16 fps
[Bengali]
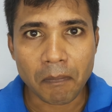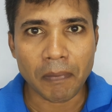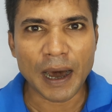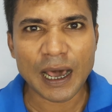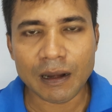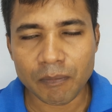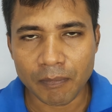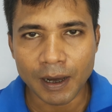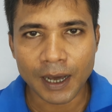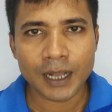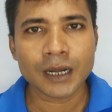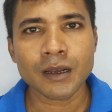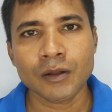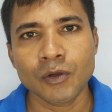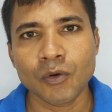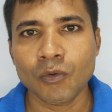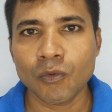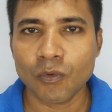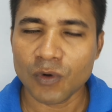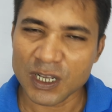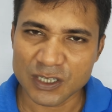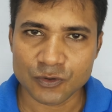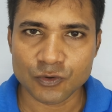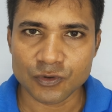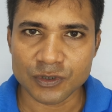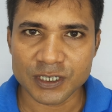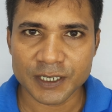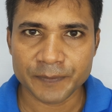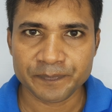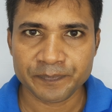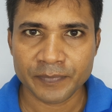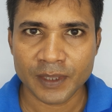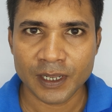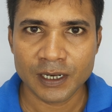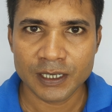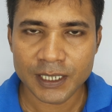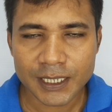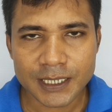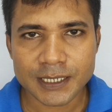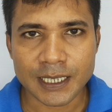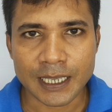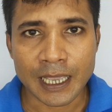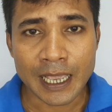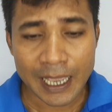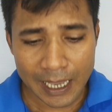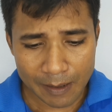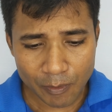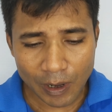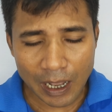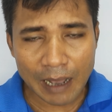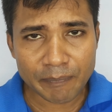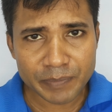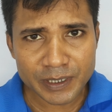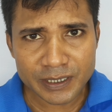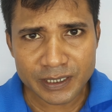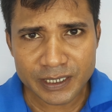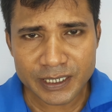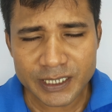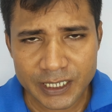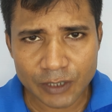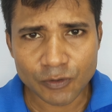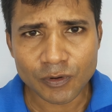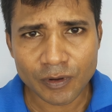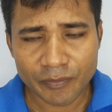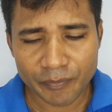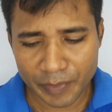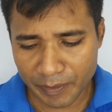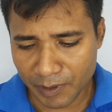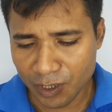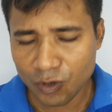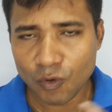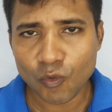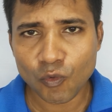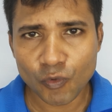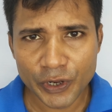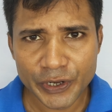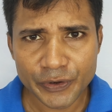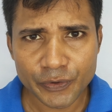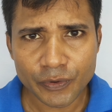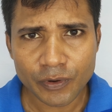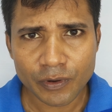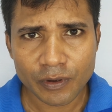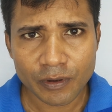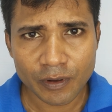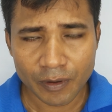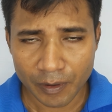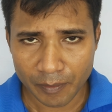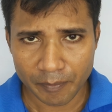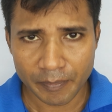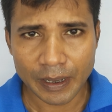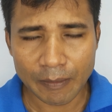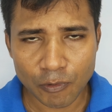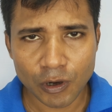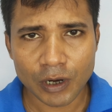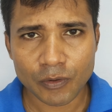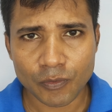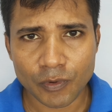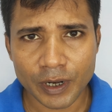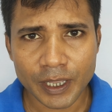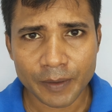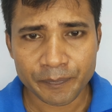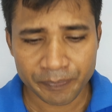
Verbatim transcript: বারবার ওয়াশ করছে ঠিক আছে এবং আপনি নিজেও বিভিন্ন উইন্ডো ব্যবহার করে